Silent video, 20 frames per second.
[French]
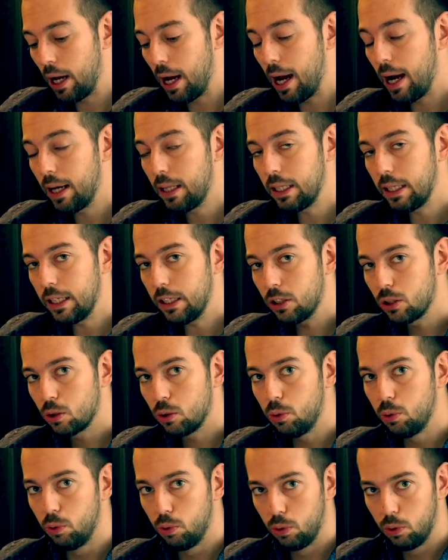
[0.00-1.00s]
un
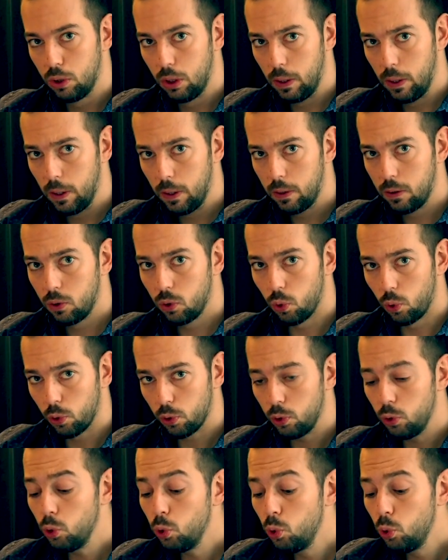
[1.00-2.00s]
ASQ,
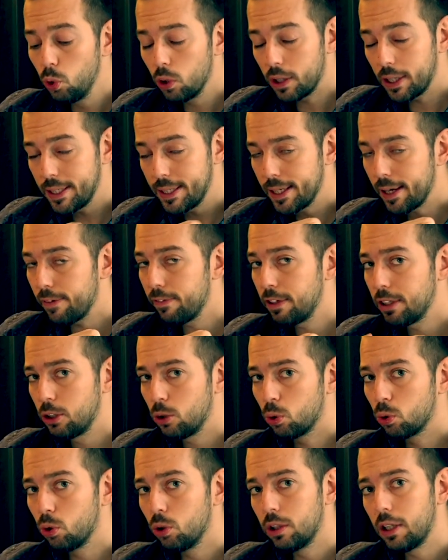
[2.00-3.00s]
donc une
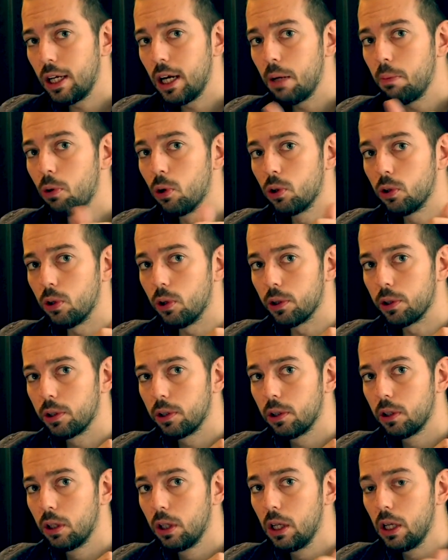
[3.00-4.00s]
réservation d'hôtel à
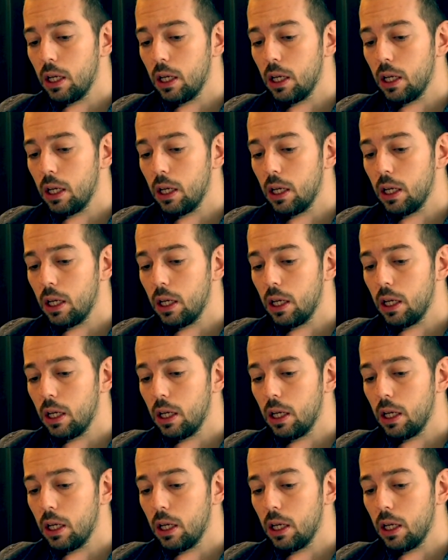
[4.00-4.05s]
Bangkok,